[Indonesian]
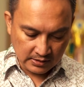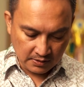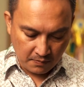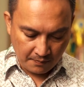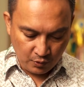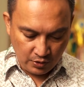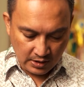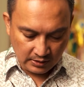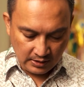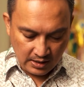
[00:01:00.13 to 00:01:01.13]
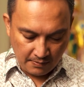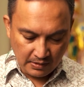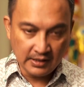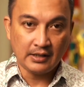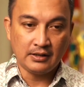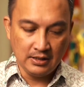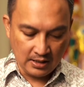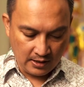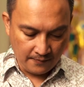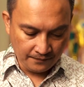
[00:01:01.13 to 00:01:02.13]
sebab dunia tidak melihat
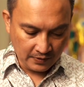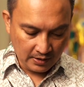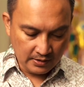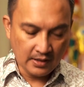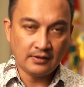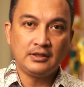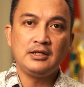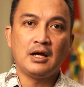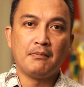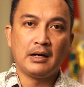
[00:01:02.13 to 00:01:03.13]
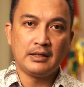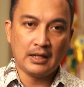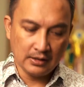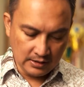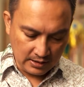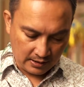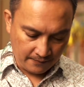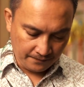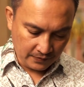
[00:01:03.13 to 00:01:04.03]
dia dan tidak mengenal dia.